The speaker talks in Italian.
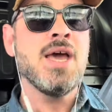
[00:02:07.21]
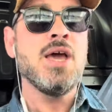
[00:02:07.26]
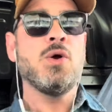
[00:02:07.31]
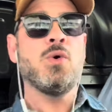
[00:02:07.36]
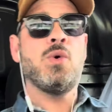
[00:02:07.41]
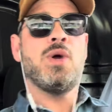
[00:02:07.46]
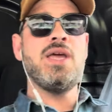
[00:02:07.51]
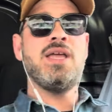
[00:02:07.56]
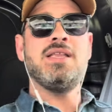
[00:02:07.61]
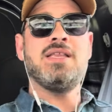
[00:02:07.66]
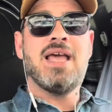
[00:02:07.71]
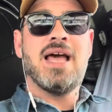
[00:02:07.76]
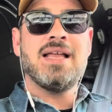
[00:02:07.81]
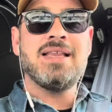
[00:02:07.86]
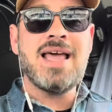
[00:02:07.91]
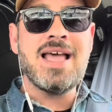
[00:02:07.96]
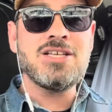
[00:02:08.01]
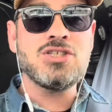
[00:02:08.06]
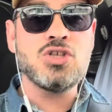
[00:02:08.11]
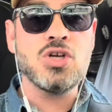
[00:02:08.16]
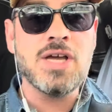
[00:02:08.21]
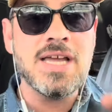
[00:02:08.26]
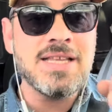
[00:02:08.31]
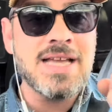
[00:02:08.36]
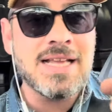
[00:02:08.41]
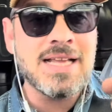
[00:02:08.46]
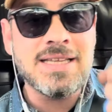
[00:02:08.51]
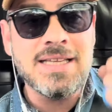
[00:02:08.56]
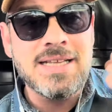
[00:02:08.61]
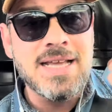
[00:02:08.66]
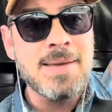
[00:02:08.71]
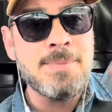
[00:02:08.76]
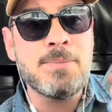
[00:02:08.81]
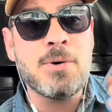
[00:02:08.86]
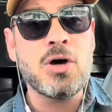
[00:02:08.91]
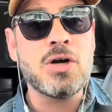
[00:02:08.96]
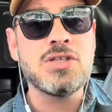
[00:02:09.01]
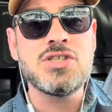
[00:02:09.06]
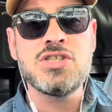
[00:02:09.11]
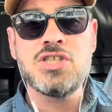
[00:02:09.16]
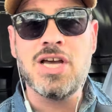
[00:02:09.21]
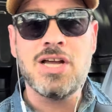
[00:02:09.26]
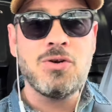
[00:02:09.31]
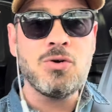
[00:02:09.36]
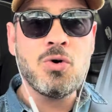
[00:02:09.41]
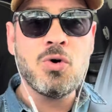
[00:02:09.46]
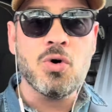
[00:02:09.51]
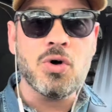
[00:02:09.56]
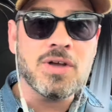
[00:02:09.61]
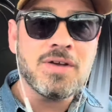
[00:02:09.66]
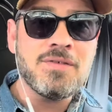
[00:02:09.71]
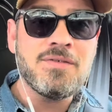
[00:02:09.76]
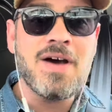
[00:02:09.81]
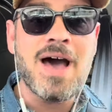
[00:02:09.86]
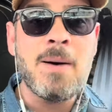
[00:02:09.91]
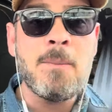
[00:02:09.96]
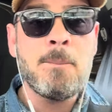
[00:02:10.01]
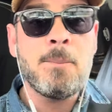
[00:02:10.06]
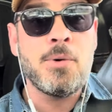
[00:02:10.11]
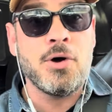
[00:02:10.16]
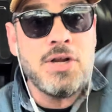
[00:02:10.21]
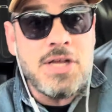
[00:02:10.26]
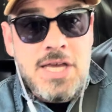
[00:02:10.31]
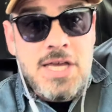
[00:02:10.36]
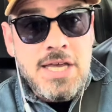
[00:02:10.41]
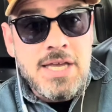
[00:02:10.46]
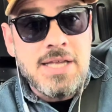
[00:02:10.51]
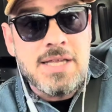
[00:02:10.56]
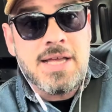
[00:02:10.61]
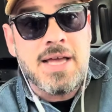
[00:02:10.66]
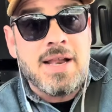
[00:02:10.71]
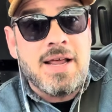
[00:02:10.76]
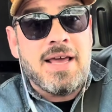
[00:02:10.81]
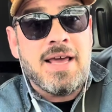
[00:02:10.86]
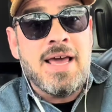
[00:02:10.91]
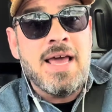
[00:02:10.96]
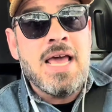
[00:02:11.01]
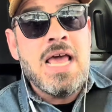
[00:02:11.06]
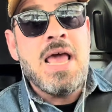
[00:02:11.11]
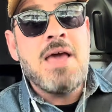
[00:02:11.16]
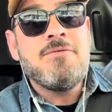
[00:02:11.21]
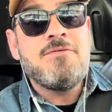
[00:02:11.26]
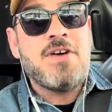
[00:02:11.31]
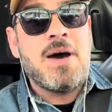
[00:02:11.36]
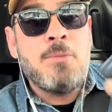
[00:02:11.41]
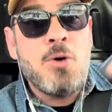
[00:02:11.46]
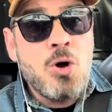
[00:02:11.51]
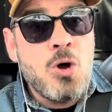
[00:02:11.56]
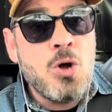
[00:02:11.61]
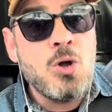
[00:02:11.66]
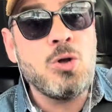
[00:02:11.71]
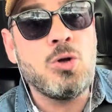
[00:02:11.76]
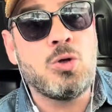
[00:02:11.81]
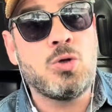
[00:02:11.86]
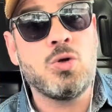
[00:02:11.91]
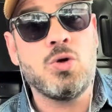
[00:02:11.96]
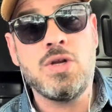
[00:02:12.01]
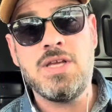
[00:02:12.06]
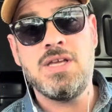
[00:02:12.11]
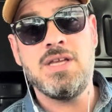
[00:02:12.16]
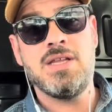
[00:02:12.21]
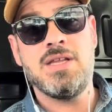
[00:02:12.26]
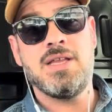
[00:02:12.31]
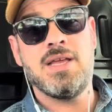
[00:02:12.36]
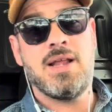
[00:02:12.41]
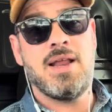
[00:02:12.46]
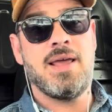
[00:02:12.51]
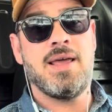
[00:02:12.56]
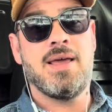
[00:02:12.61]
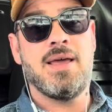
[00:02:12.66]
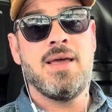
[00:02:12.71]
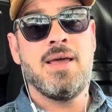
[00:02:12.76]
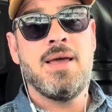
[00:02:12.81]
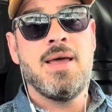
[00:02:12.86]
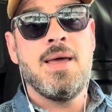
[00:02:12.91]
Quindi adesso che date dei porci a noi fa un po' ridere, fa molto ridere,